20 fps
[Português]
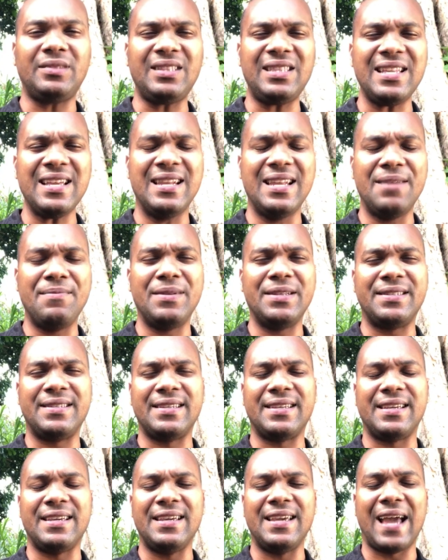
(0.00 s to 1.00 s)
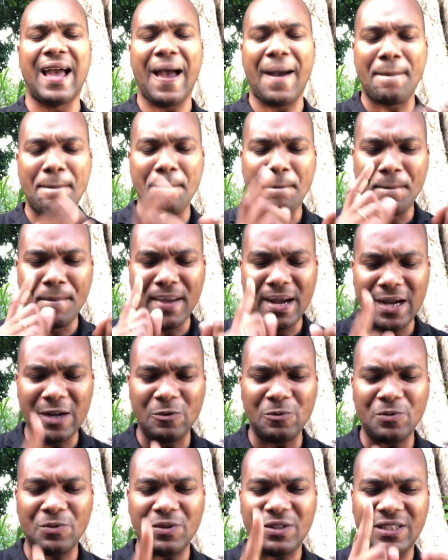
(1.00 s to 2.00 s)
Lembre-se que a mão
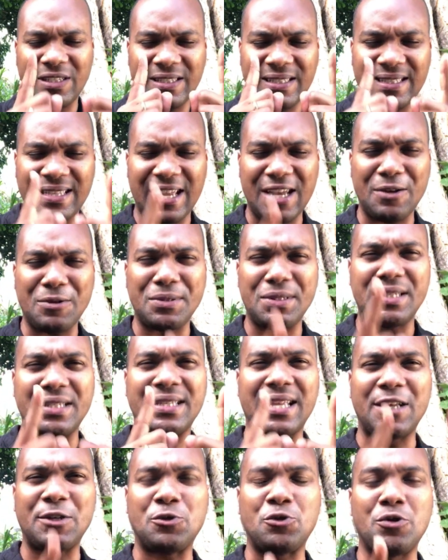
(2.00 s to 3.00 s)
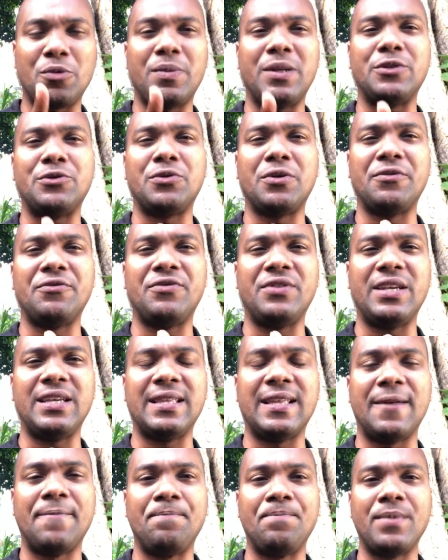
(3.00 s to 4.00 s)
de Deus está sobre a sua
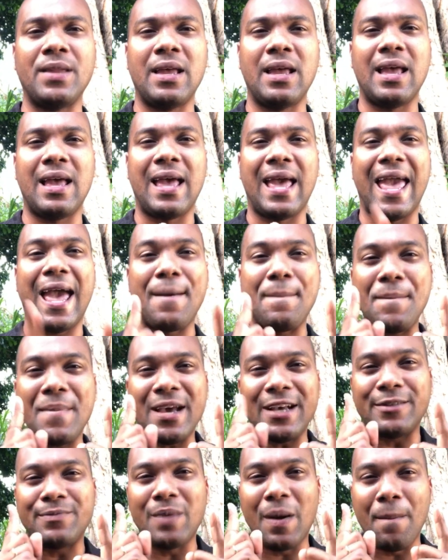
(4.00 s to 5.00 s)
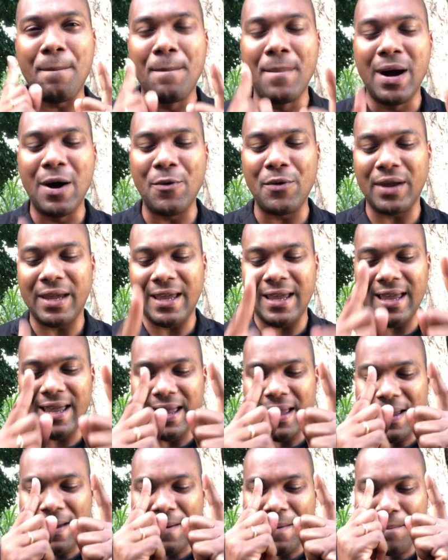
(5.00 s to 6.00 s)
vida é a mesma mão que
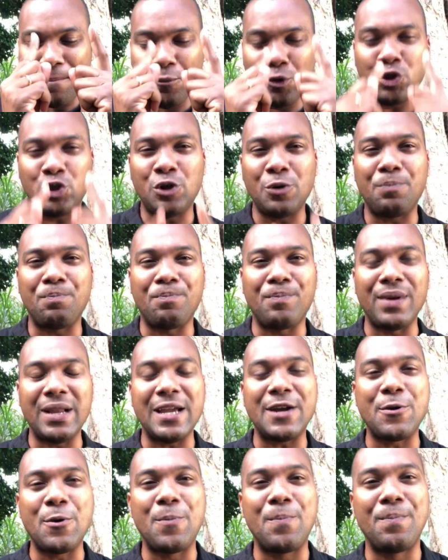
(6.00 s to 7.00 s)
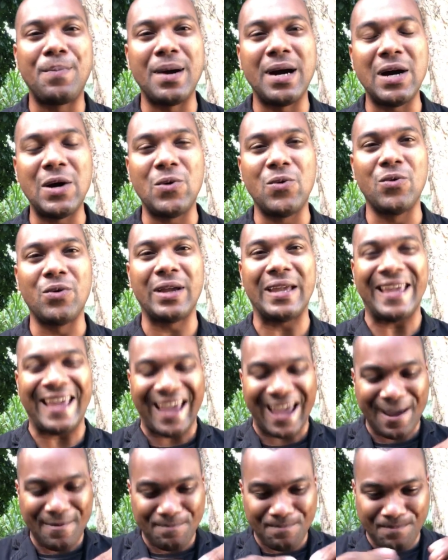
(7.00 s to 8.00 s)
multiplica o pão, que
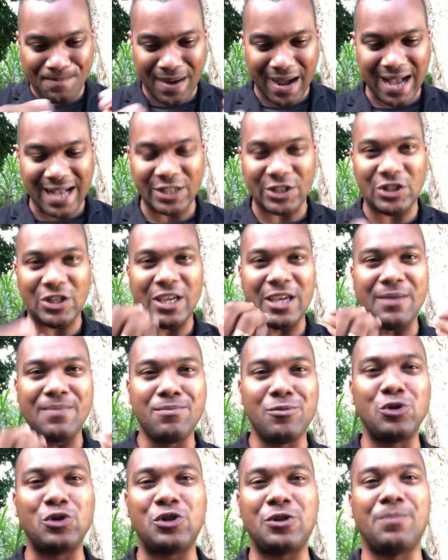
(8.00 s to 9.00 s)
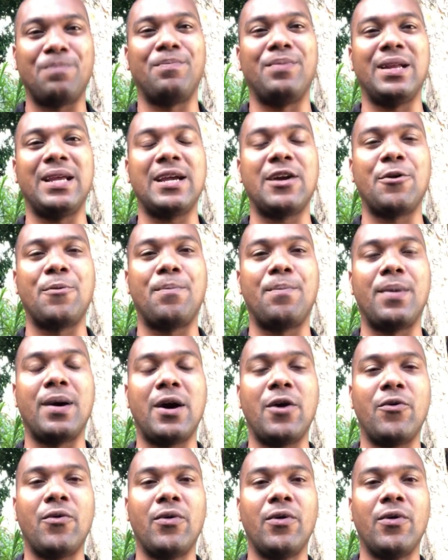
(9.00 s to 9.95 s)
reparte e multiplica o pão.